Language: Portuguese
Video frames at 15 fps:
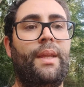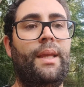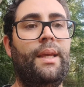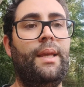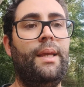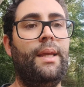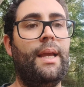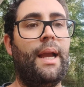
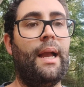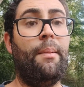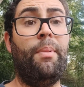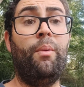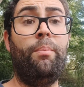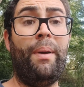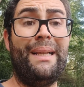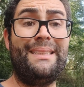E
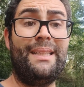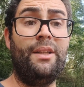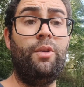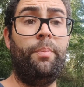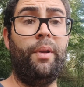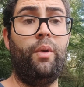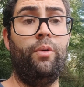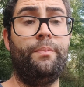acabam
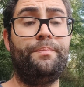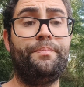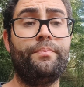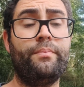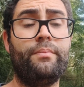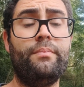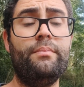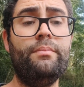passando pelo,
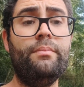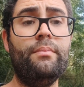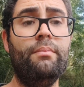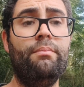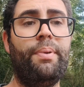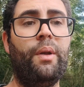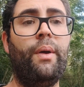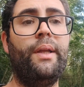
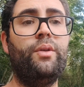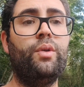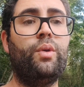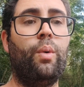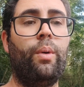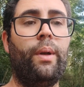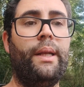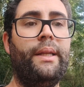pelo
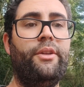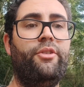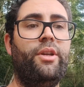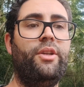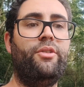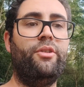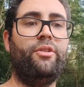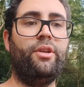redutor ali
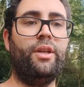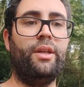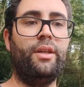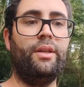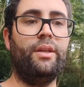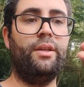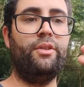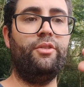de, de, de,
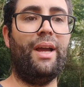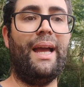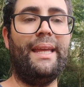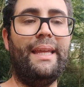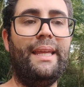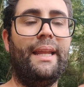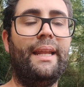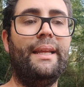de
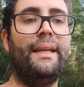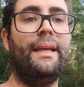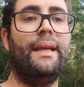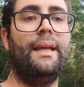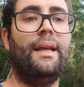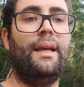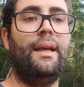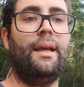rainha, né?
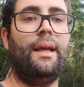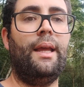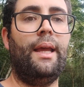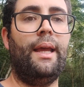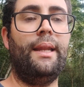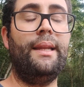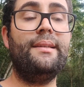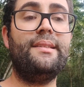
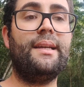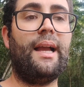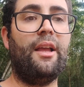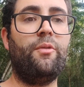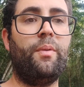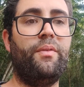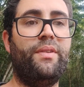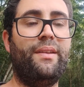É, nesse
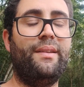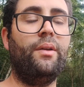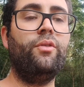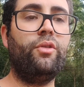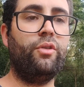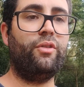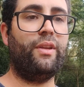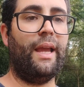caso, para você ter um
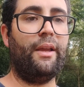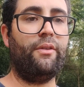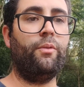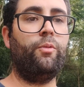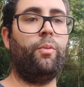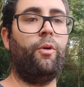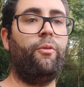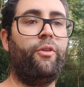sucesso,
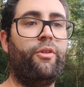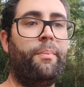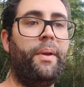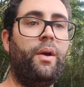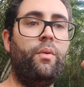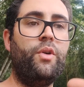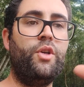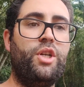vamos supor, você
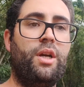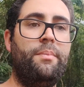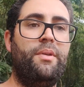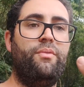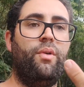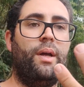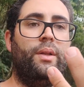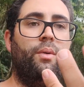pegou um enxame
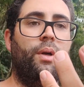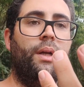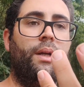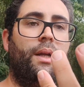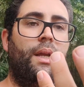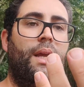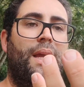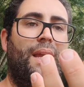voador
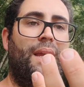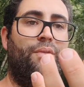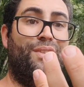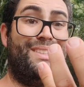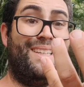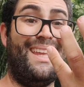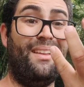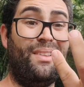e
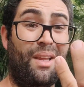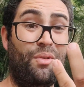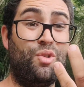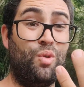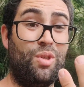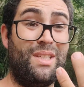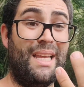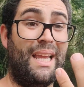você quer ter o
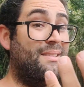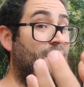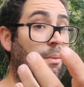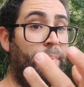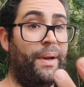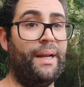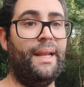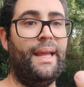sucesso, não
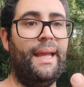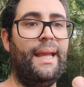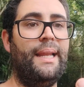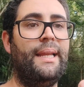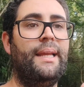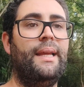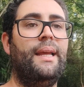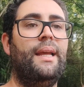perder
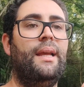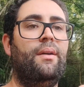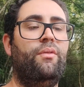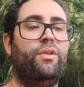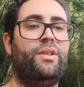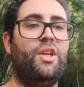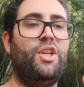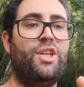ele,
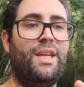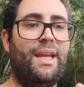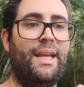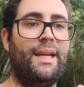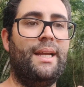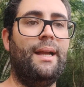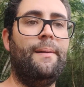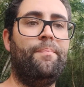você
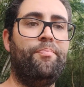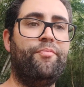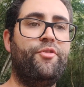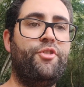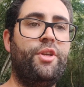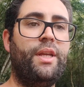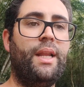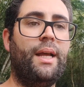chega,
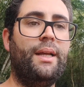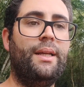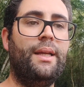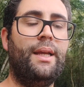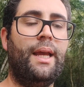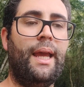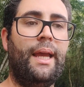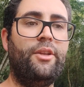tira
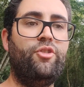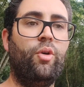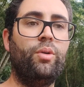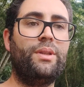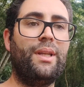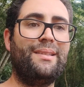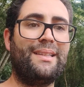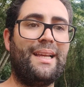é, de
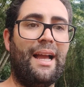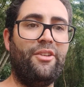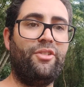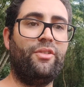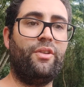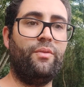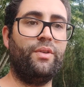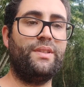outras
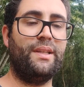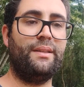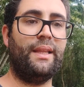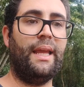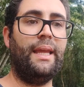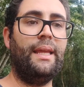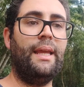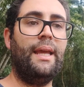caixas que você
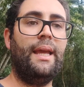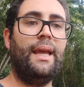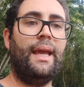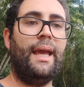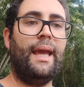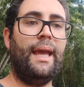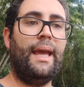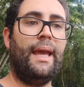tem
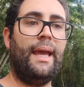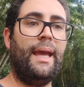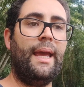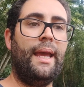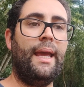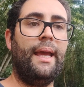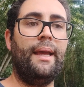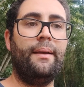
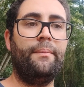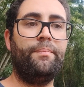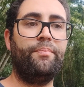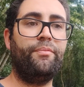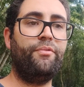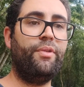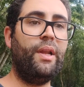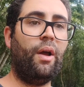é,
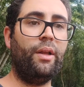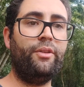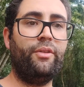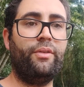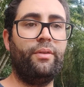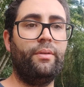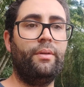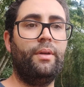
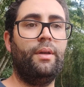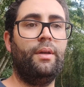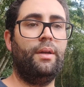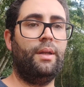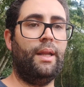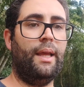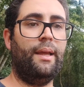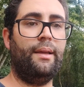filhotes.
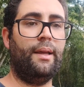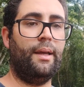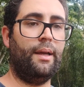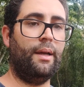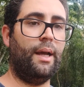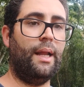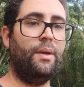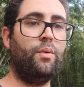Né?
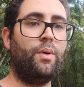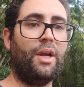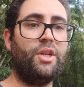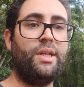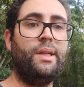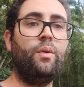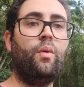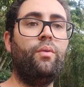É, ali o
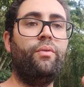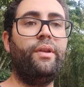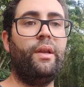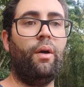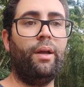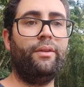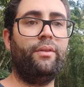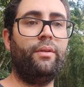caixilho com
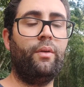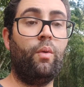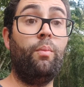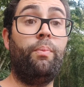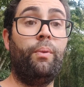filhotes, com